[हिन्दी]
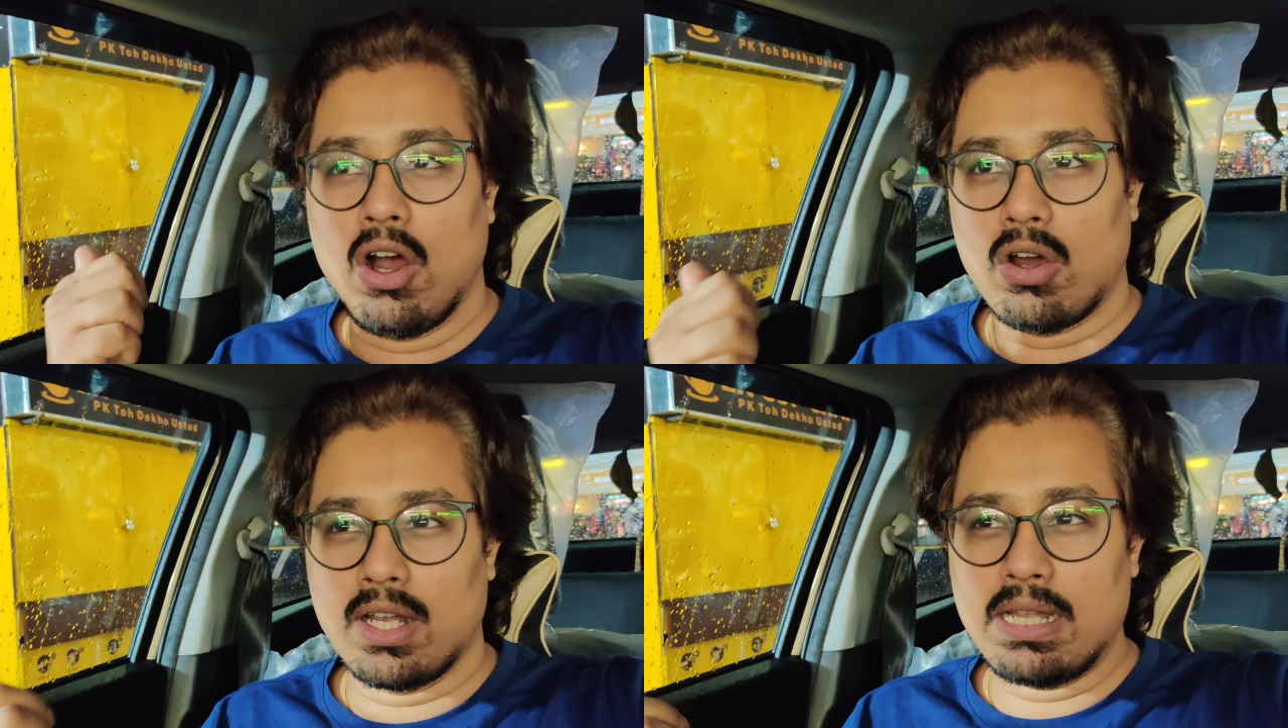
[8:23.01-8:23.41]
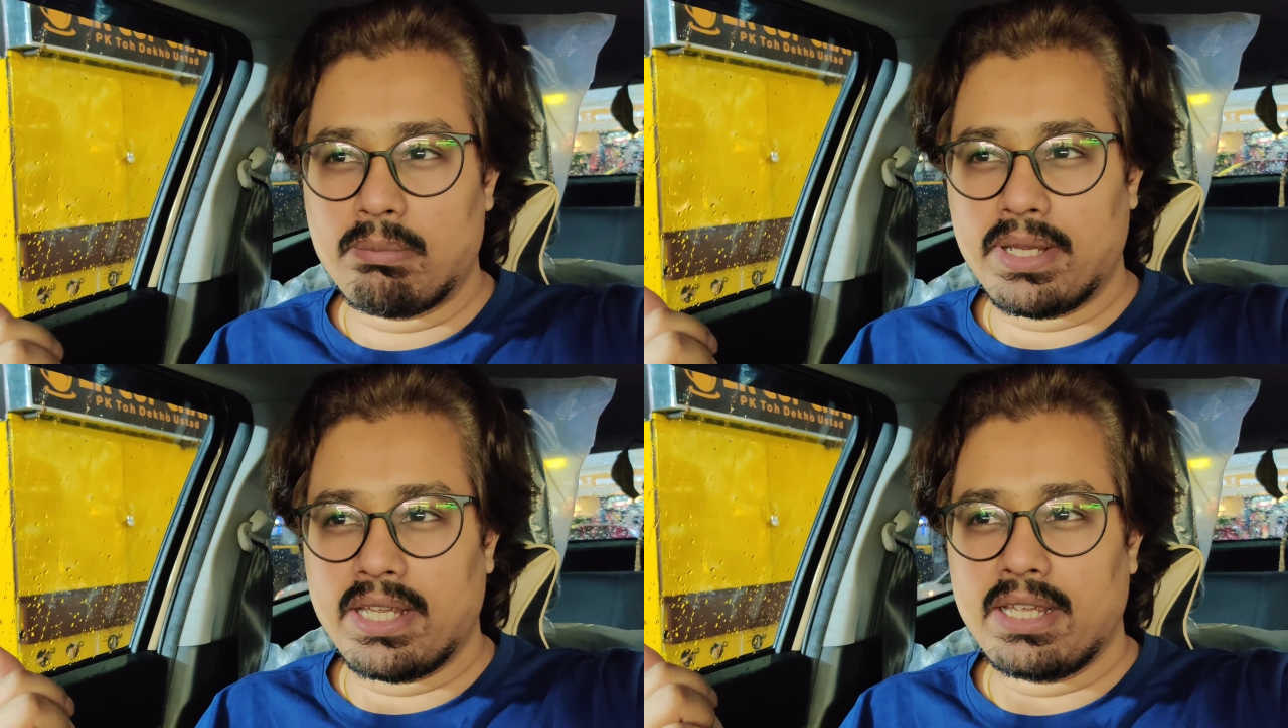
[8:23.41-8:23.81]
ऑनलाइन
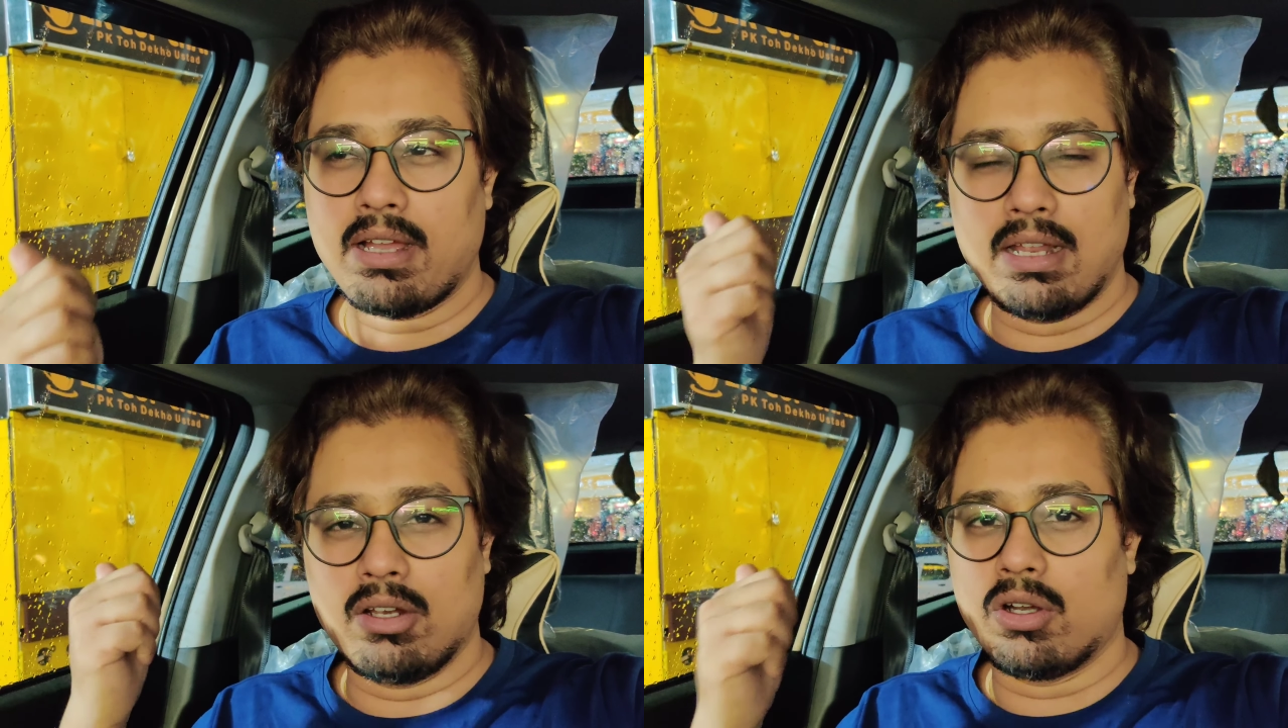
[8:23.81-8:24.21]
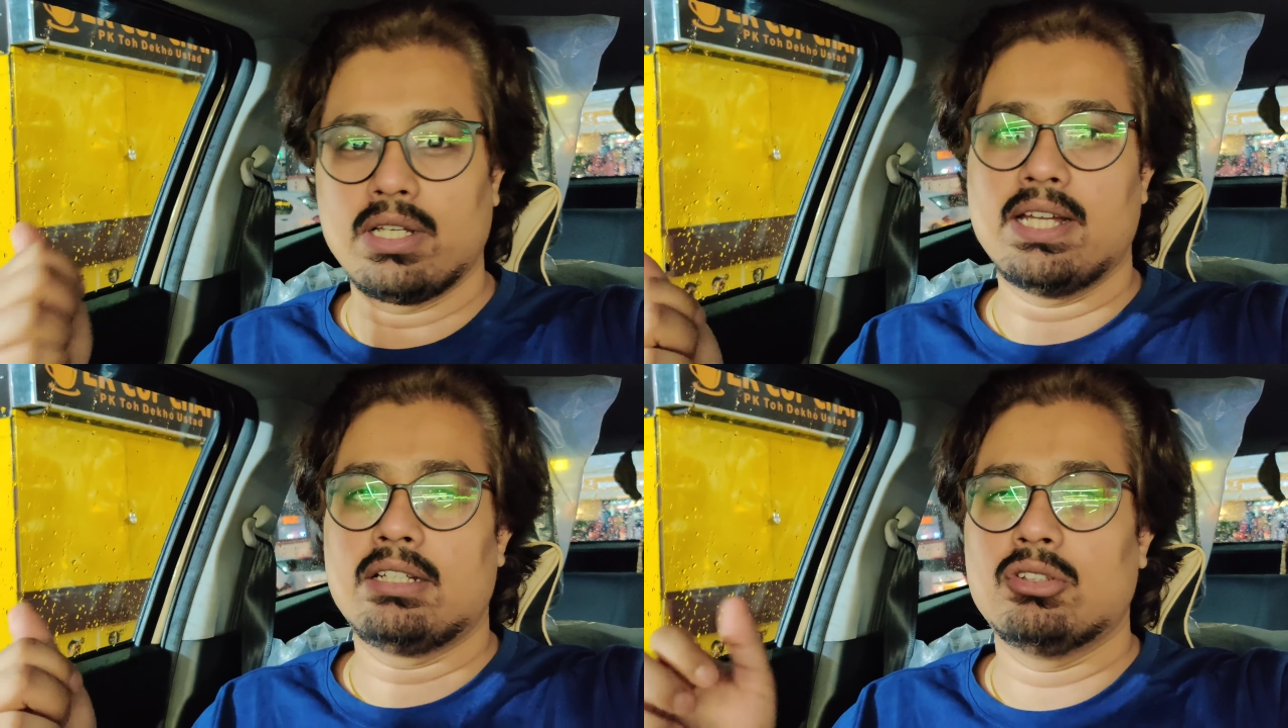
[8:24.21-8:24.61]
पे आई विल नॉट
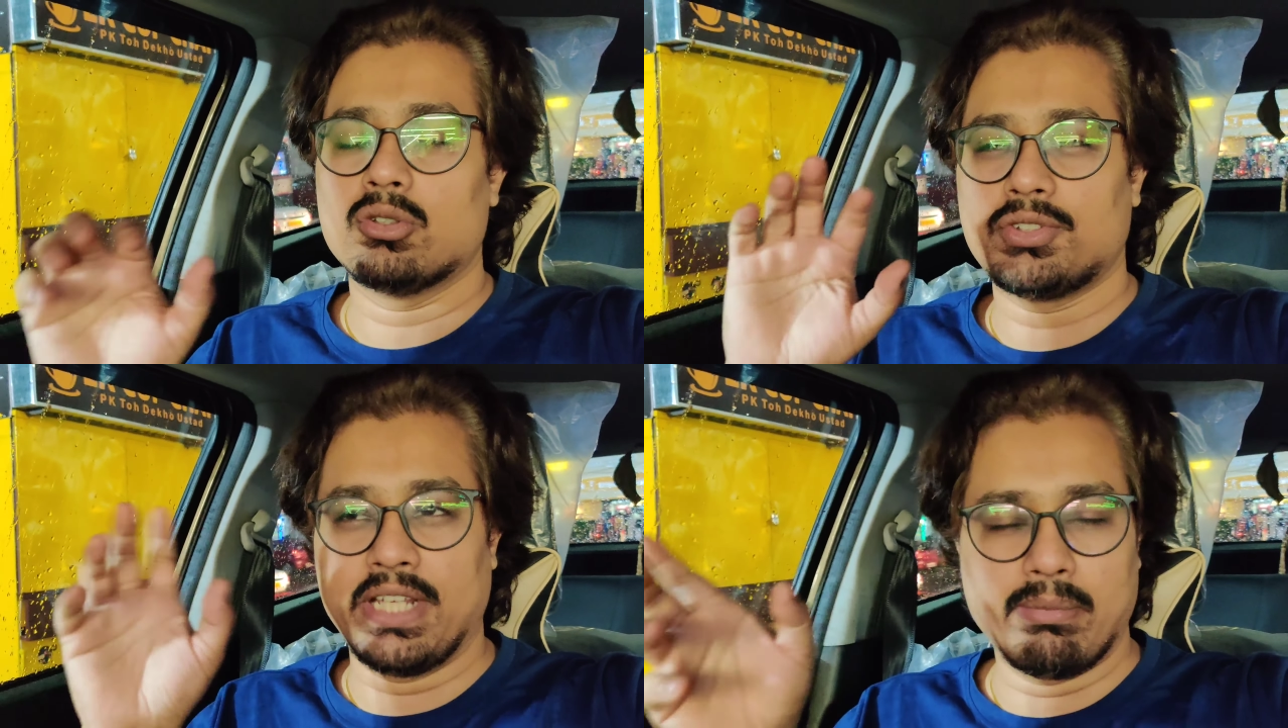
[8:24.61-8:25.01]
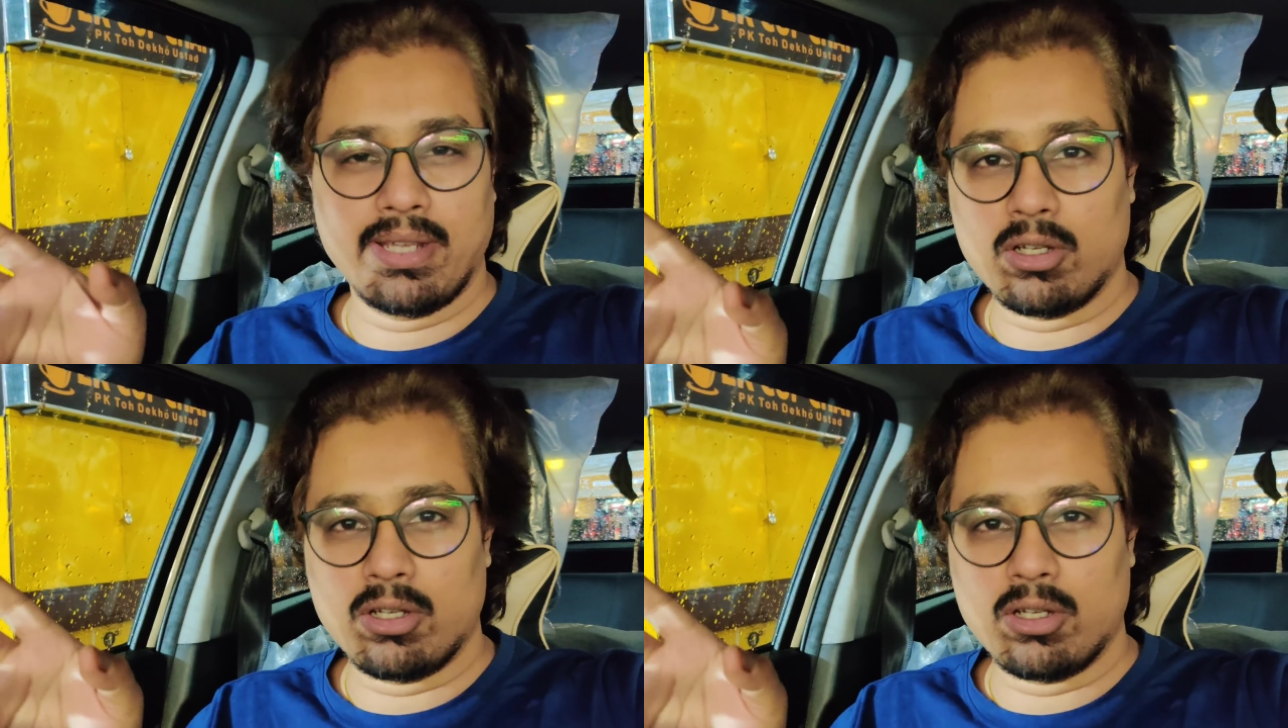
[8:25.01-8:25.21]
गेट दोज ई